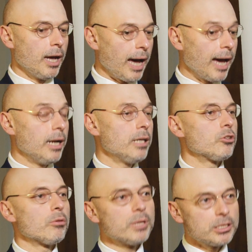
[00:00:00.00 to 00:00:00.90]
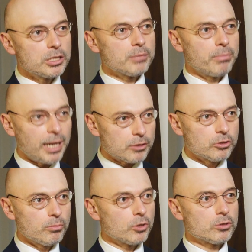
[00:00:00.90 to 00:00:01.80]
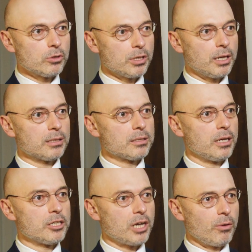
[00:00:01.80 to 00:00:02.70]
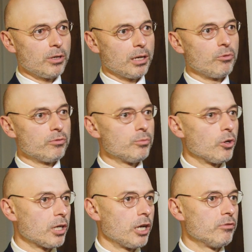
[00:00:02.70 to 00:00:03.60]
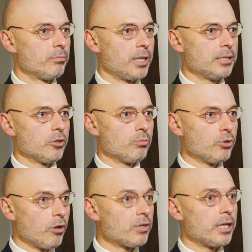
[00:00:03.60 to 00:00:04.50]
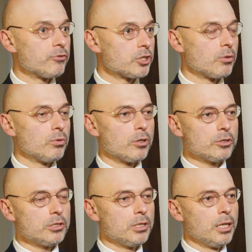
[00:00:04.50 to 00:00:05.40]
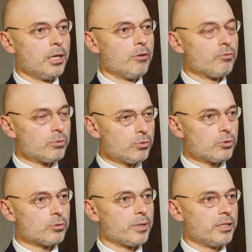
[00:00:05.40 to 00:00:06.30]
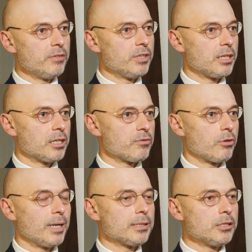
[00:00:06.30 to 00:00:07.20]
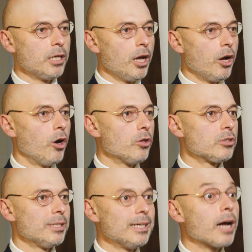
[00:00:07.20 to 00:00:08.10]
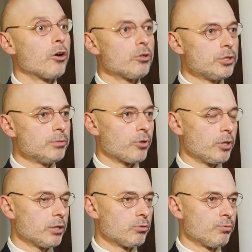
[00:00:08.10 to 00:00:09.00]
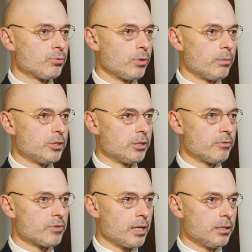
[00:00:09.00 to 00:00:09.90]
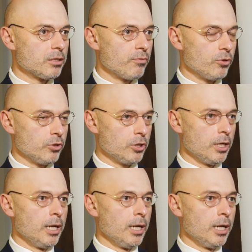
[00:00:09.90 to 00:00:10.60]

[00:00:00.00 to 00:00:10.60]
Ale to będzie bardzo mocno teraz zależało jak mówimy o Krajowym Planie Odbudowy, ale w szczególności Funduszu Sprawiedliwej Transformacji, od jakości projektów, które będziemy w stanie stworzyć.